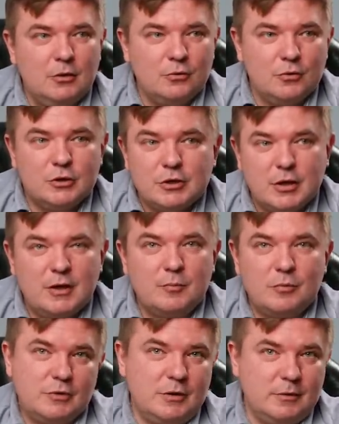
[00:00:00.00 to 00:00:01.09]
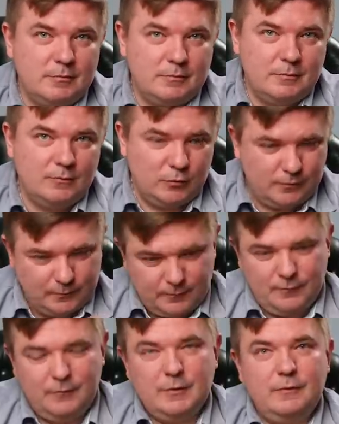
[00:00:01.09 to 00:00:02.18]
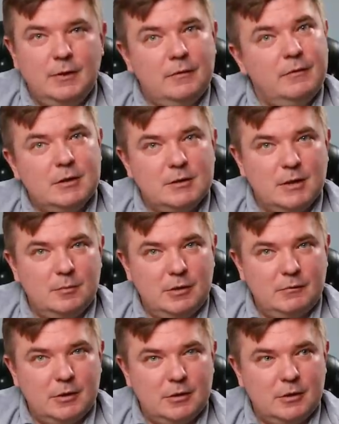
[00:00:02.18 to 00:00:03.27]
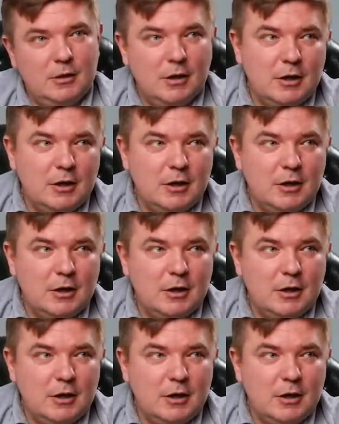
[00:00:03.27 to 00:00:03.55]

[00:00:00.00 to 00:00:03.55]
Ну, то есть человек просто вот, вы, вы, вырезал объявление.